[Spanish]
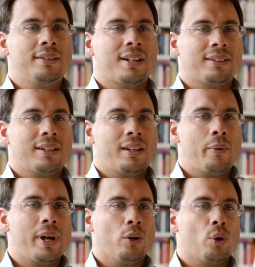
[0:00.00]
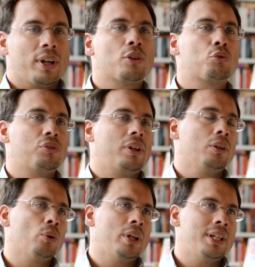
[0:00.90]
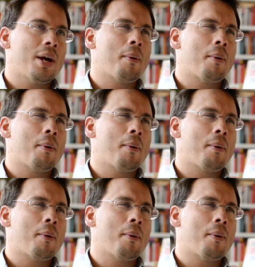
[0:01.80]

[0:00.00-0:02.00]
trata de ver lo que está sucediendo hoy en día,